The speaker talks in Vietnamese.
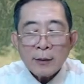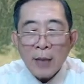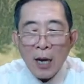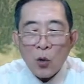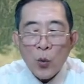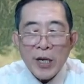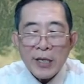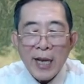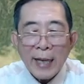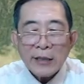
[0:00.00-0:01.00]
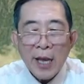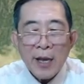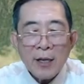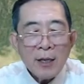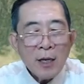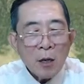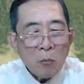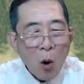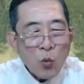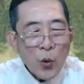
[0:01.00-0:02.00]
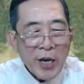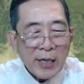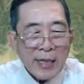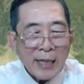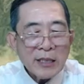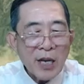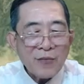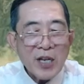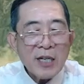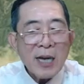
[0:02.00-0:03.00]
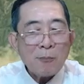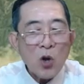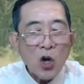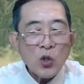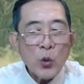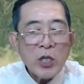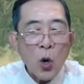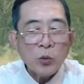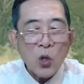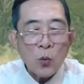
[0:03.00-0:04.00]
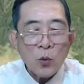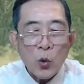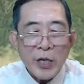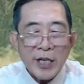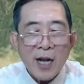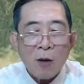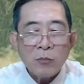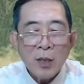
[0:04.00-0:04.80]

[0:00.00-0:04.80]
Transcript: thần quy cái thế, một quyền đánh về phía năm ngọn núi côn trùng của địa công.